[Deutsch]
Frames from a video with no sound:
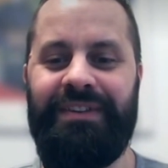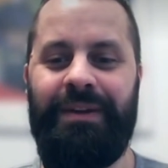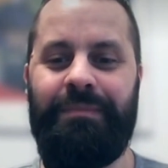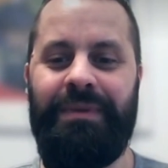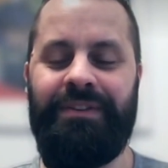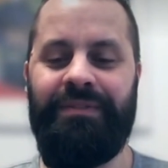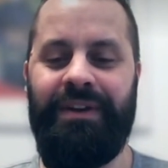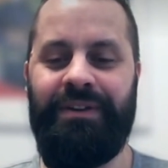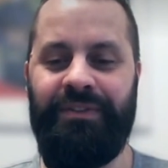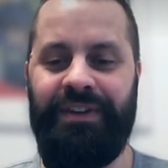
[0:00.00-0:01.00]
Dezember
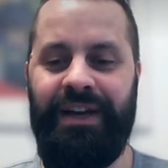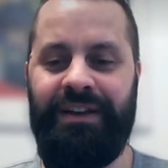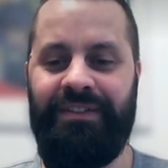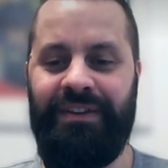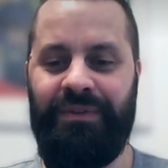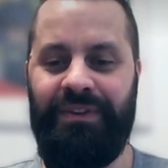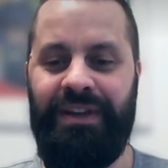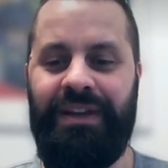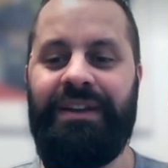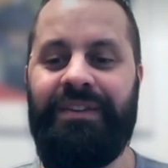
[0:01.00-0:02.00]
2018 und
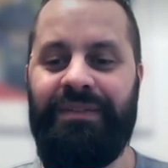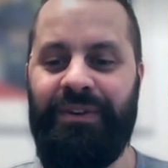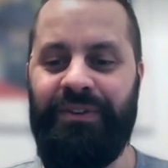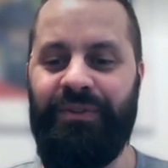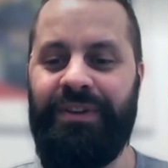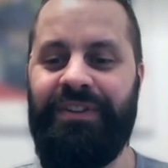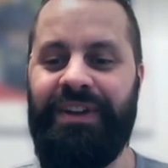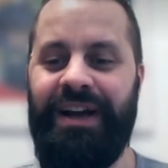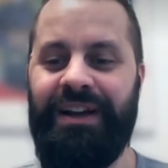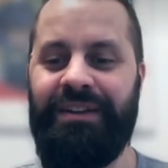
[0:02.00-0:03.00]

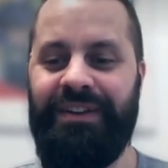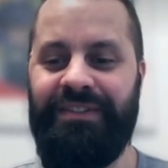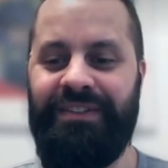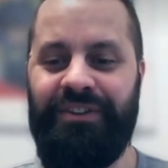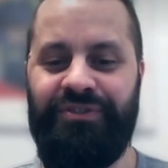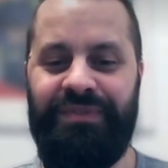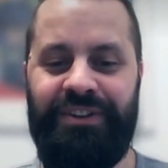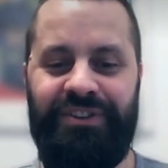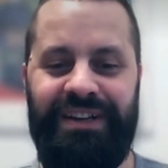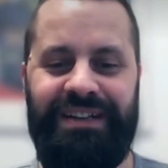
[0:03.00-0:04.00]
2019 eine wesentliche
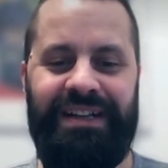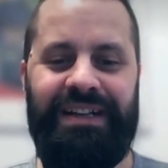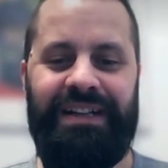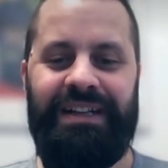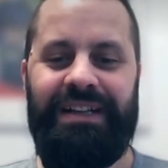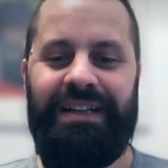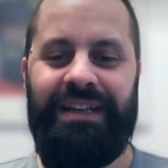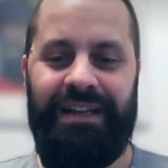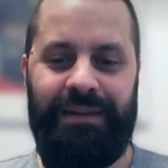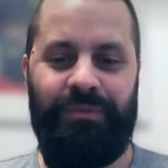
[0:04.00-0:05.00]
Schwachstelle
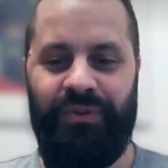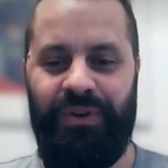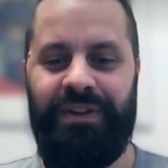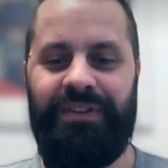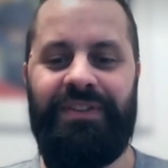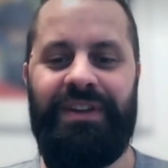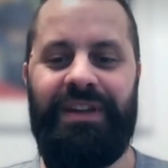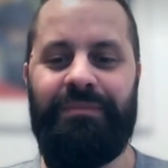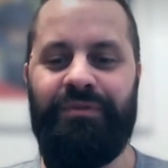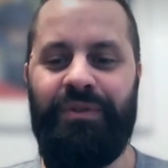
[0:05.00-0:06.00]
in dem
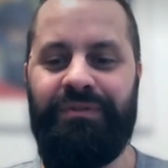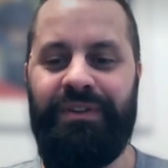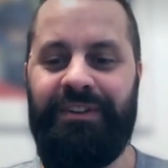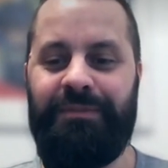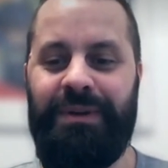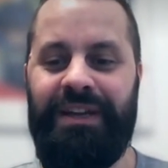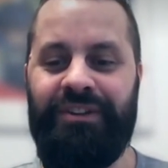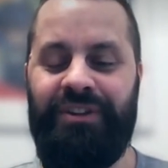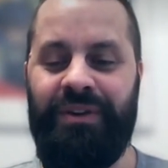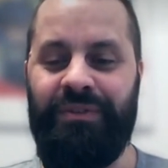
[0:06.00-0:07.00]
Kontrollsystem für die
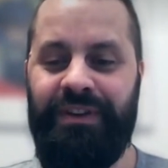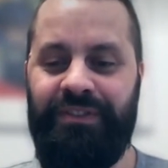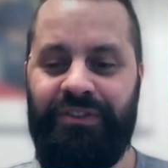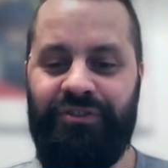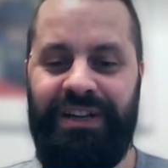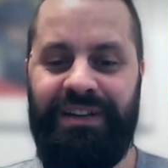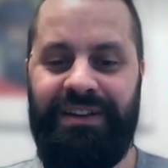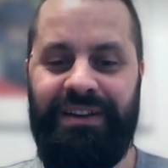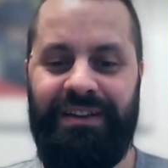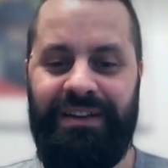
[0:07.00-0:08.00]
Finanzberichterstattung festgestellt
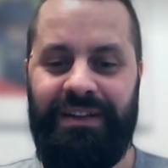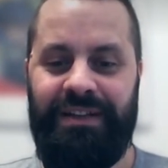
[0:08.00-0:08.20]
hat.